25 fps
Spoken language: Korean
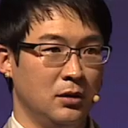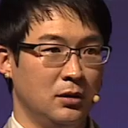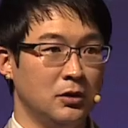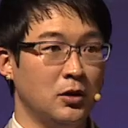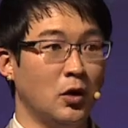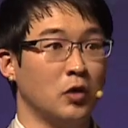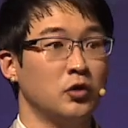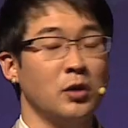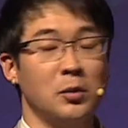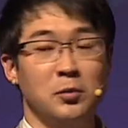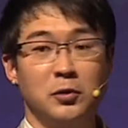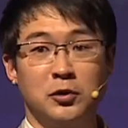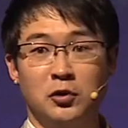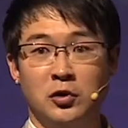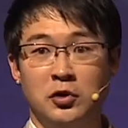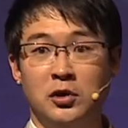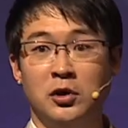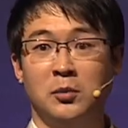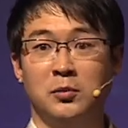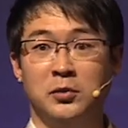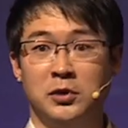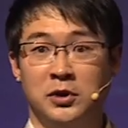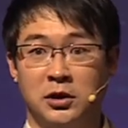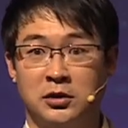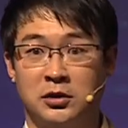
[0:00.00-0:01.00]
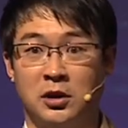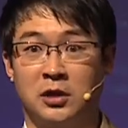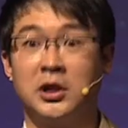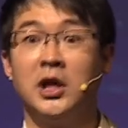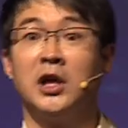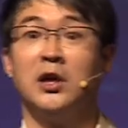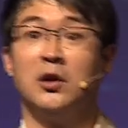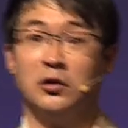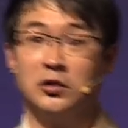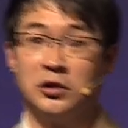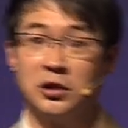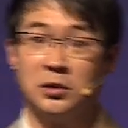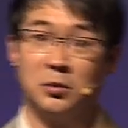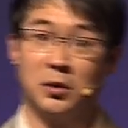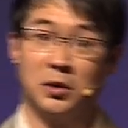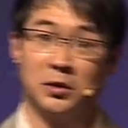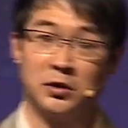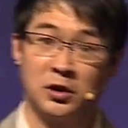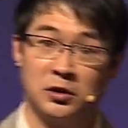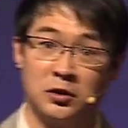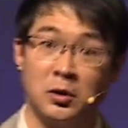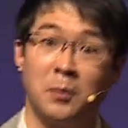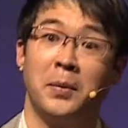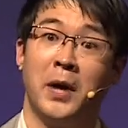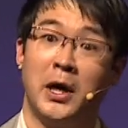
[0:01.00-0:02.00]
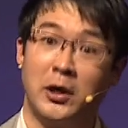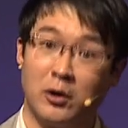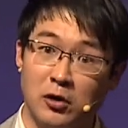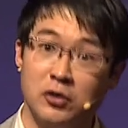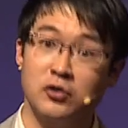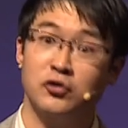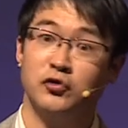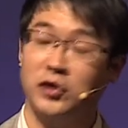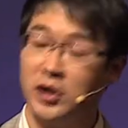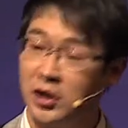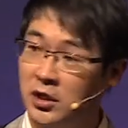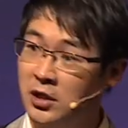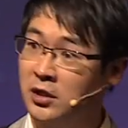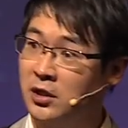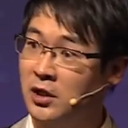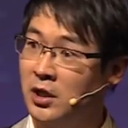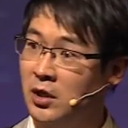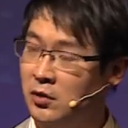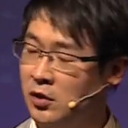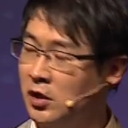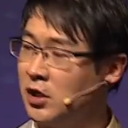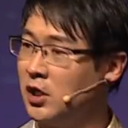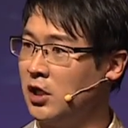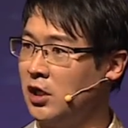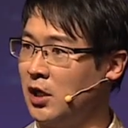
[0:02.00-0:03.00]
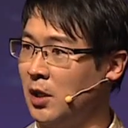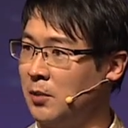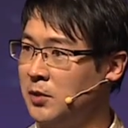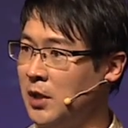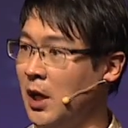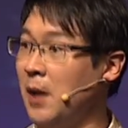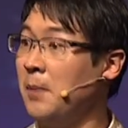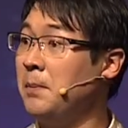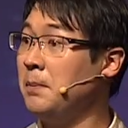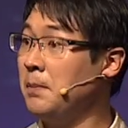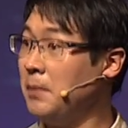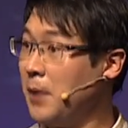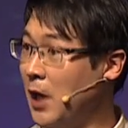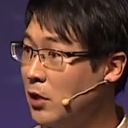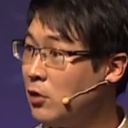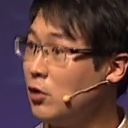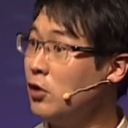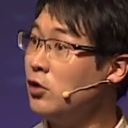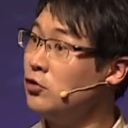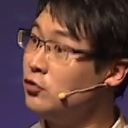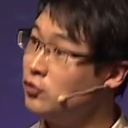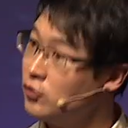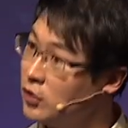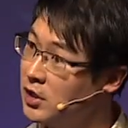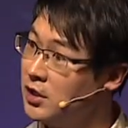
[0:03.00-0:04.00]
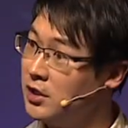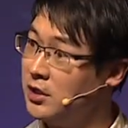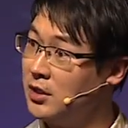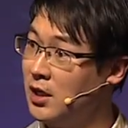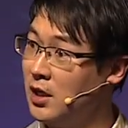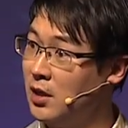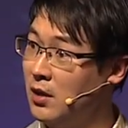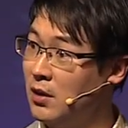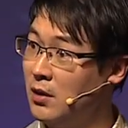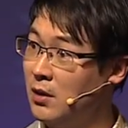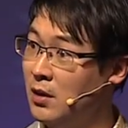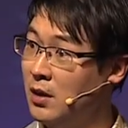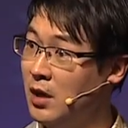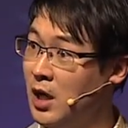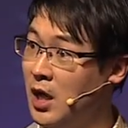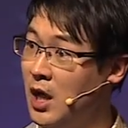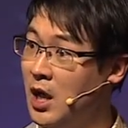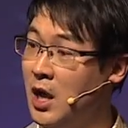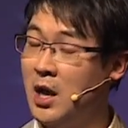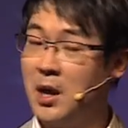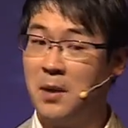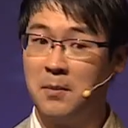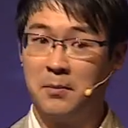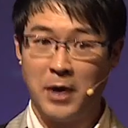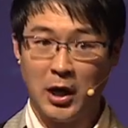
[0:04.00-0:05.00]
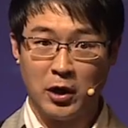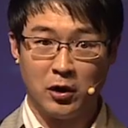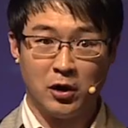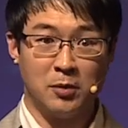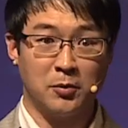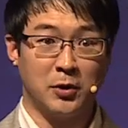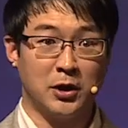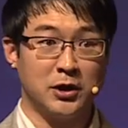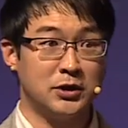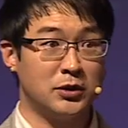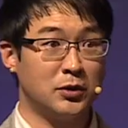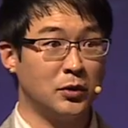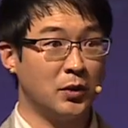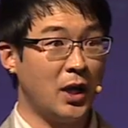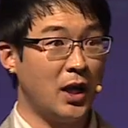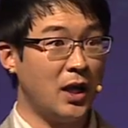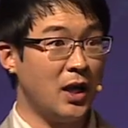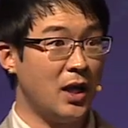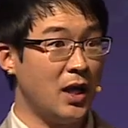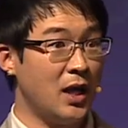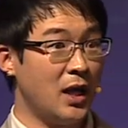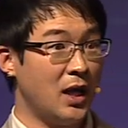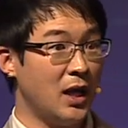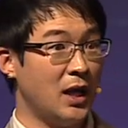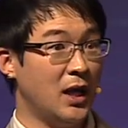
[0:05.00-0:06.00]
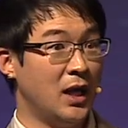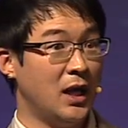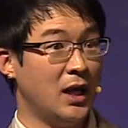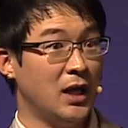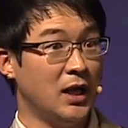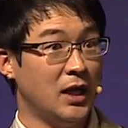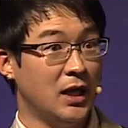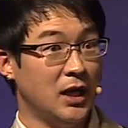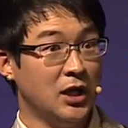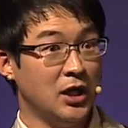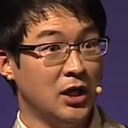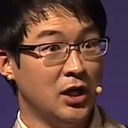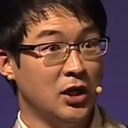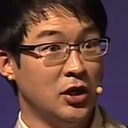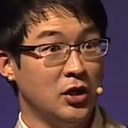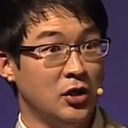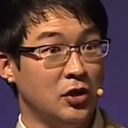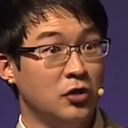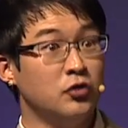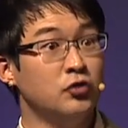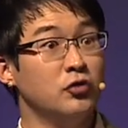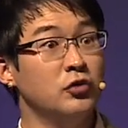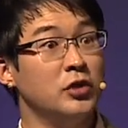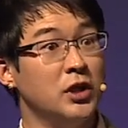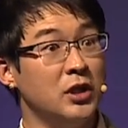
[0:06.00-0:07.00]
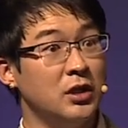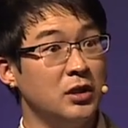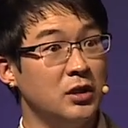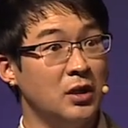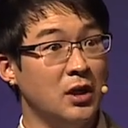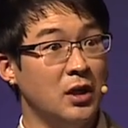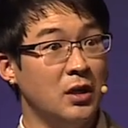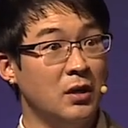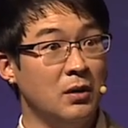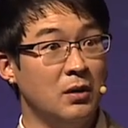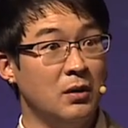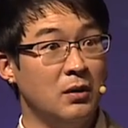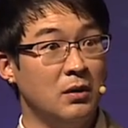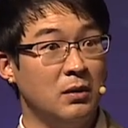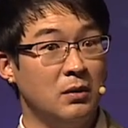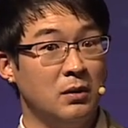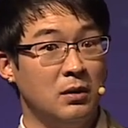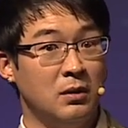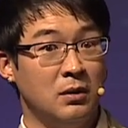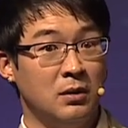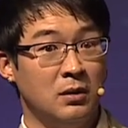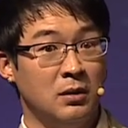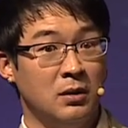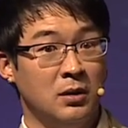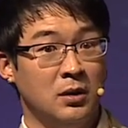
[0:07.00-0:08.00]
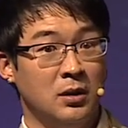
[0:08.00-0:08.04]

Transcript: 근데 어떤 분은 또 이런 분이 계세요. 생일 언제서 물었더니 전 8월 6일인데요. 이렇게 얘기를 합니다. 8월 6일인데요. 8월 머릿속에 6일인데요.